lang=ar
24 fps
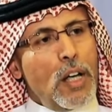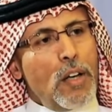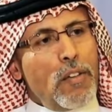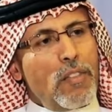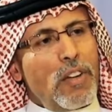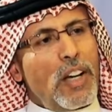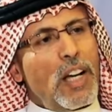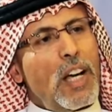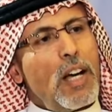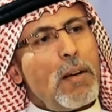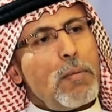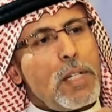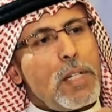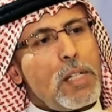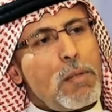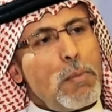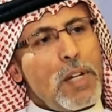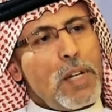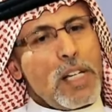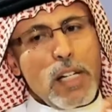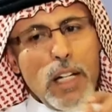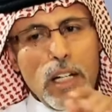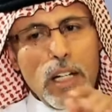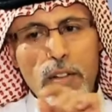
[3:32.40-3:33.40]
في خامس
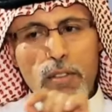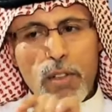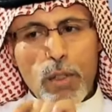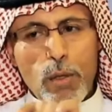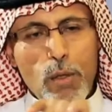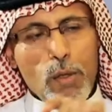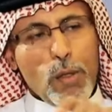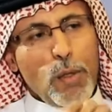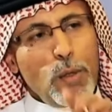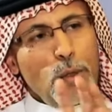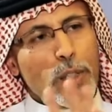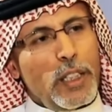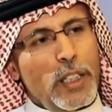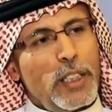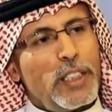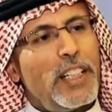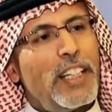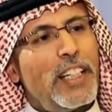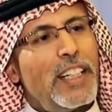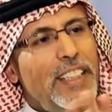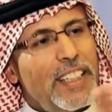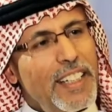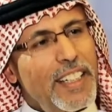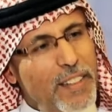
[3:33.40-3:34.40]
مساله في الكسور
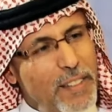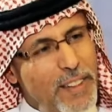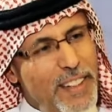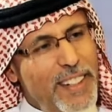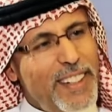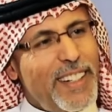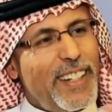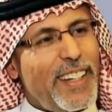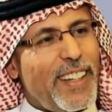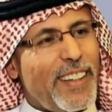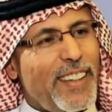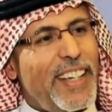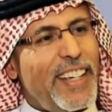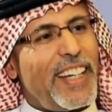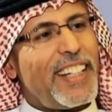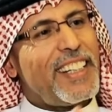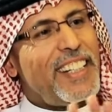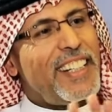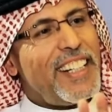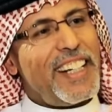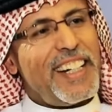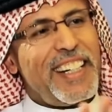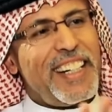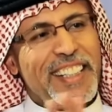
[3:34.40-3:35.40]
الاعتياديه في
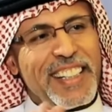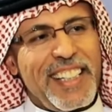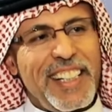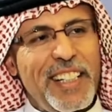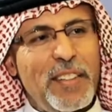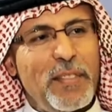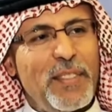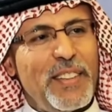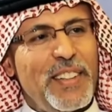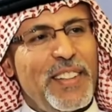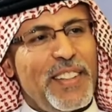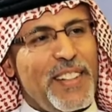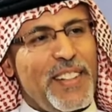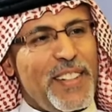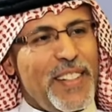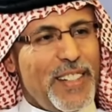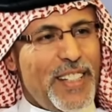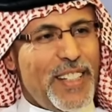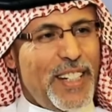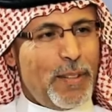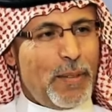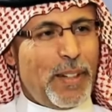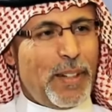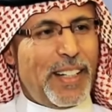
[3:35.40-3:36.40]
الرياضيات هي التي لم
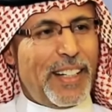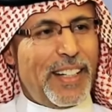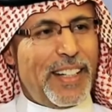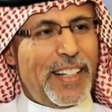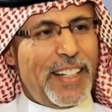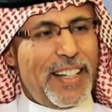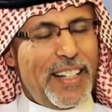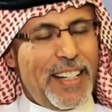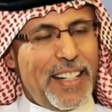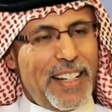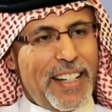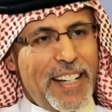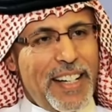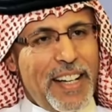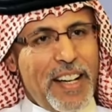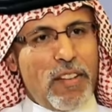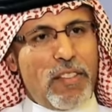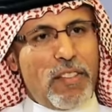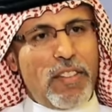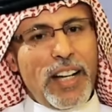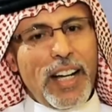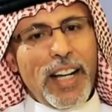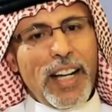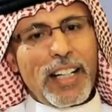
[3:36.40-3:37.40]
اجيبها. آه.
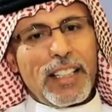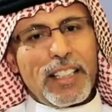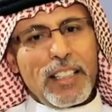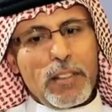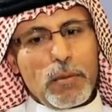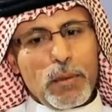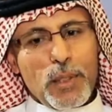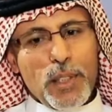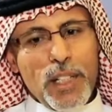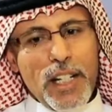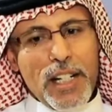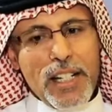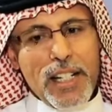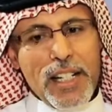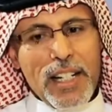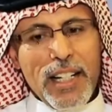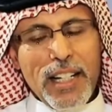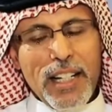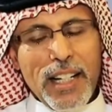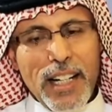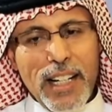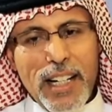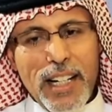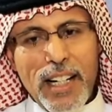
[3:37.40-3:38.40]
فاحد
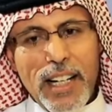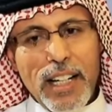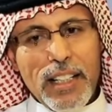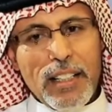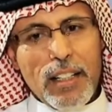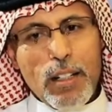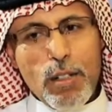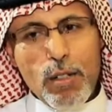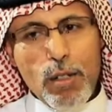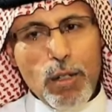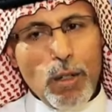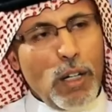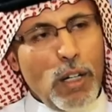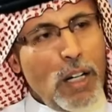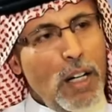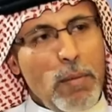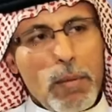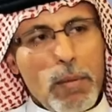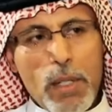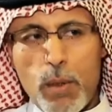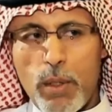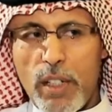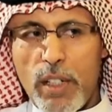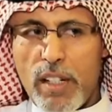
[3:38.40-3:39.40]
المدرسين قال هذا يصلح
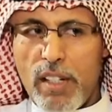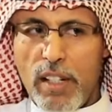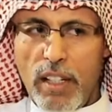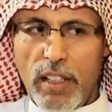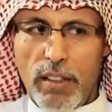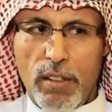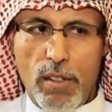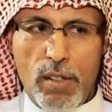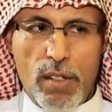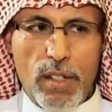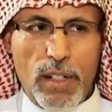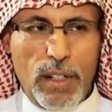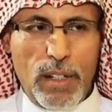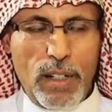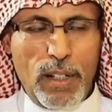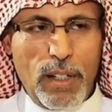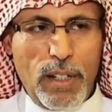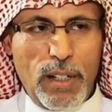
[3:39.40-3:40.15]
خامس ولا سادس.